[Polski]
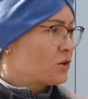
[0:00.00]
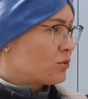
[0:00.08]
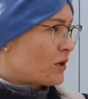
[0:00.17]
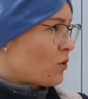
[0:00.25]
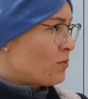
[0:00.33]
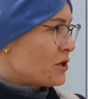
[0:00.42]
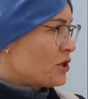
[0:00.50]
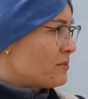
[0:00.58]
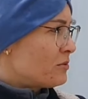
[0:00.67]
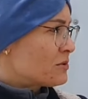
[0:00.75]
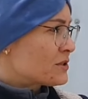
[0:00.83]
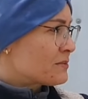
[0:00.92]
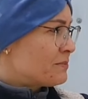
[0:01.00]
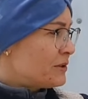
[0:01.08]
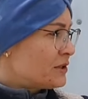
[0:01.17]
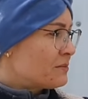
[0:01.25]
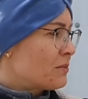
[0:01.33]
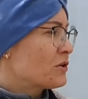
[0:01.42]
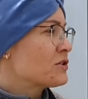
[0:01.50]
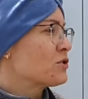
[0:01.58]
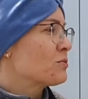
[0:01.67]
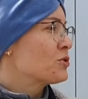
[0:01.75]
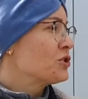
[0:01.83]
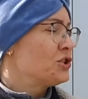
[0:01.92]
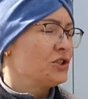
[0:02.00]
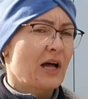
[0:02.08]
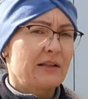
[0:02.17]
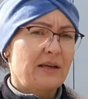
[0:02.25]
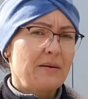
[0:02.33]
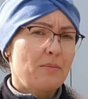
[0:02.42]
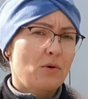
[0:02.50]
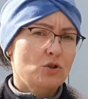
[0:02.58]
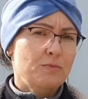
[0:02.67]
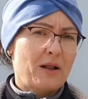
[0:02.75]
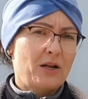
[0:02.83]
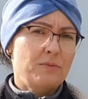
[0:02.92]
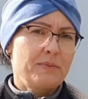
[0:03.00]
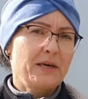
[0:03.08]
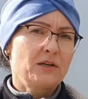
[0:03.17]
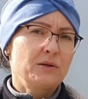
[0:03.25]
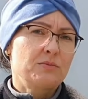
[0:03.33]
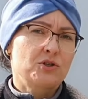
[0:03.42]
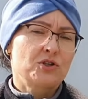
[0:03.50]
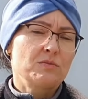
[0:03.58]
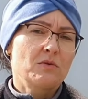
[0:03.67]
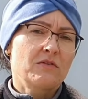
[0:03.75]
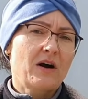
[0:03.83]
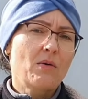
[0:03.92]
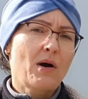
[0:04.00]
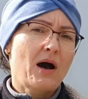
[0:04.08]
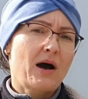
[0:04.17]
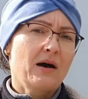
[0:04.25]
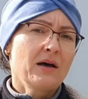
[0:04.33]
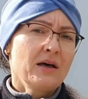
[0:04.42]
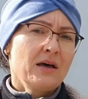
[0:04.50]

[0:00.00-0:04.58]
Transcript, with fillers: które u mnie nie były zbyt mocno przycinane, bo szpaler pięknie przezimował, a